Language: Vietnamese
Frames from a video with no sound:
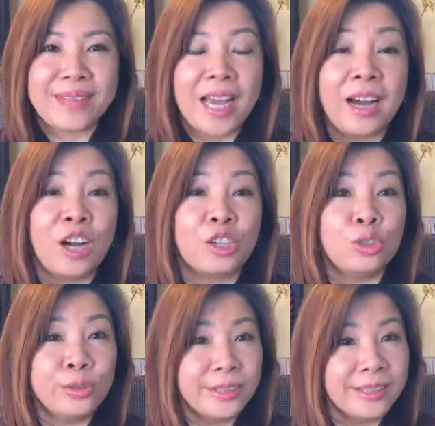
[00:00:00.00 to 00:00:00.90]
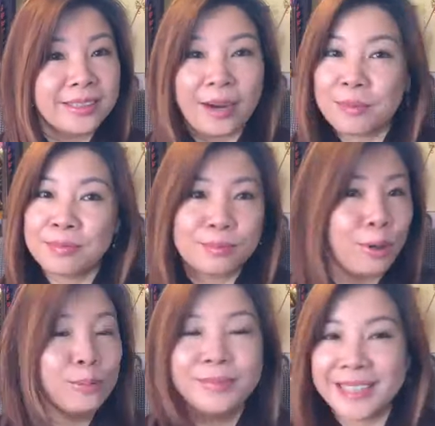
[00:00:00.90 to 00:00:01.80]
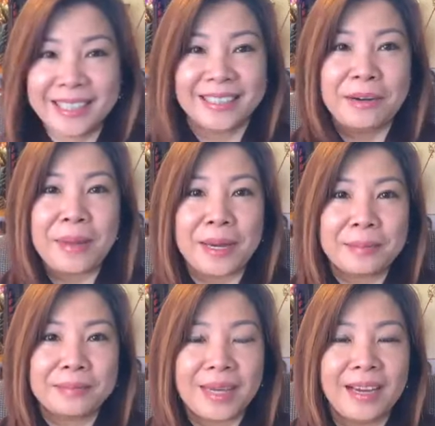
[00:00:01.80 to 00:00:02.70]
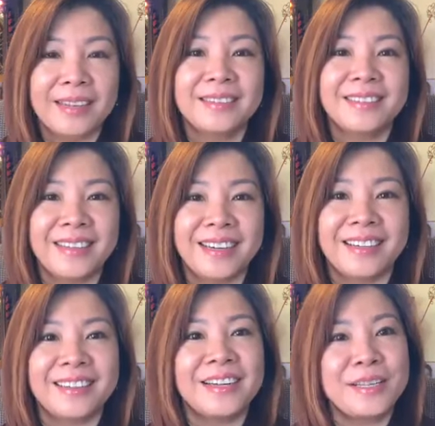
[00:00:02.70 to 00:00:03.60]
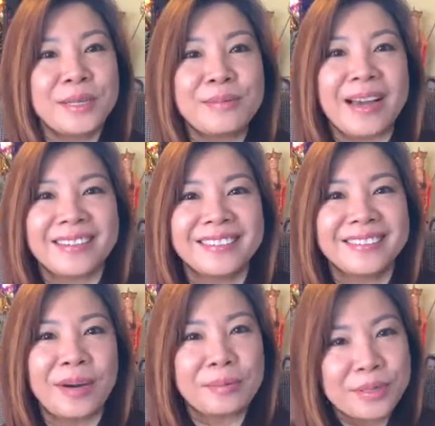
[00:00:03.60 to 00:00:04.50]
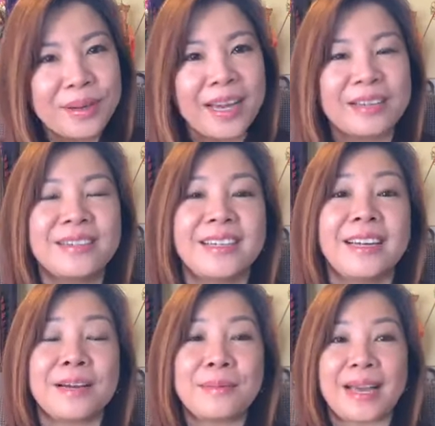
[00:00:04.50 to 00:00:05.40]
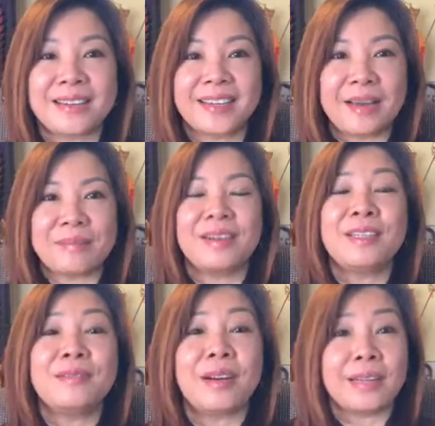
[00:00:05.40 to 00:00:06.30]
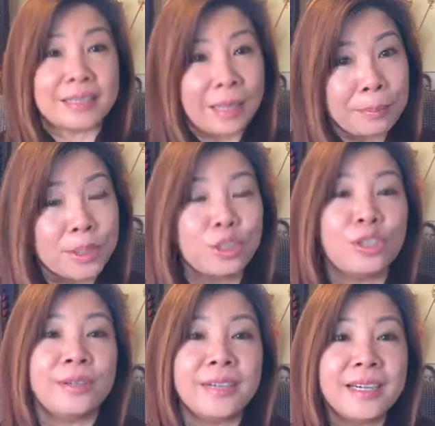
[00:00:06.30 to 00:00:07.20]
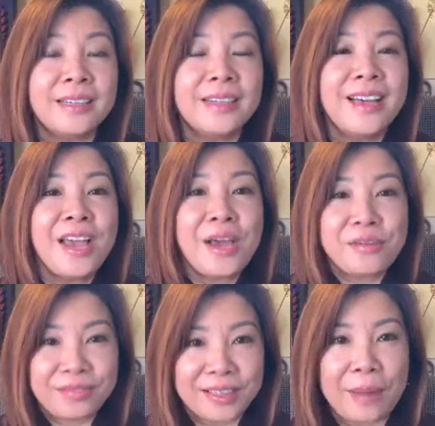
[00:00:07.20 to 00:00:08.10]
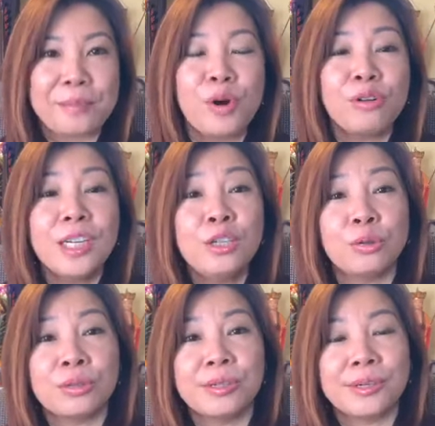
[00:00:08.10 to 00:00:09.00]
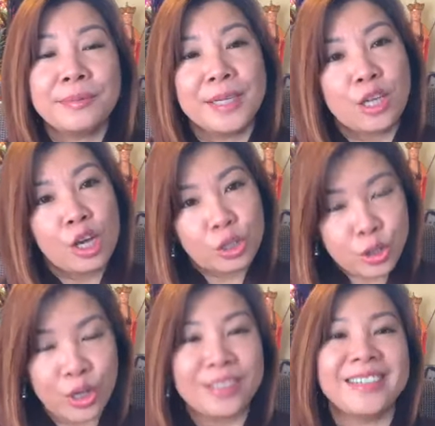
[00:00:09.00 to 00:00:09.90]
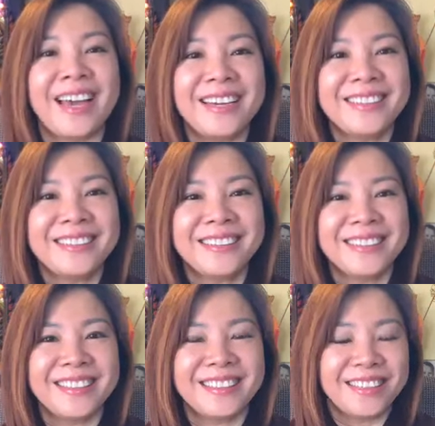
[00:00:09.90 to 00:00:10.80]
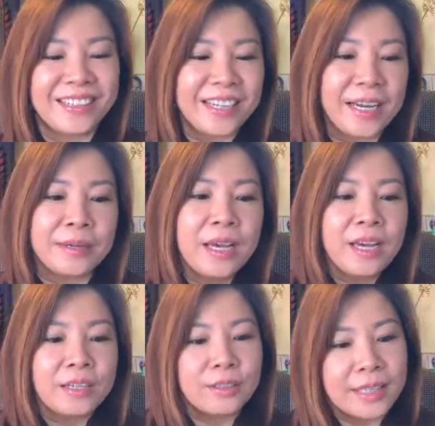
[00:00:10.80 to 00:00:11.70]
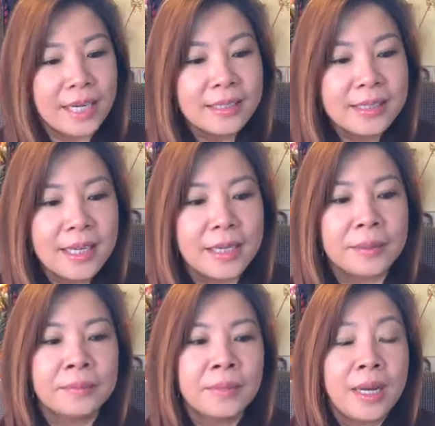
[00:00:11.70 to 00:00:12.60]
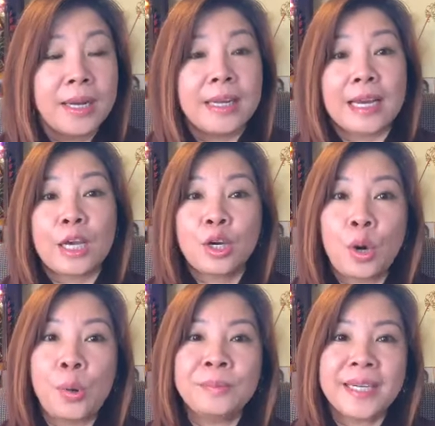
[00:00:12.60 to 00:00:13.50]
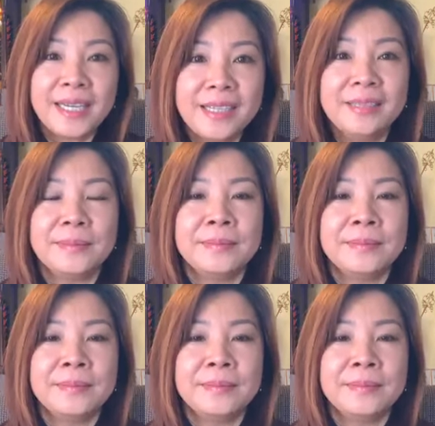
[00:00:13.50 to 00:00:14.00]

à, nụ cười không tốn tiền các bạn ha ha rất là nhiều bạn bấm số 2 có nghĩa là các bạn cam kết với Vân là tập cười nhiều hơn và tập bố thí nụ cười của mình cho người khác ha ok rồi cái thứ nhì là cái ngôn thí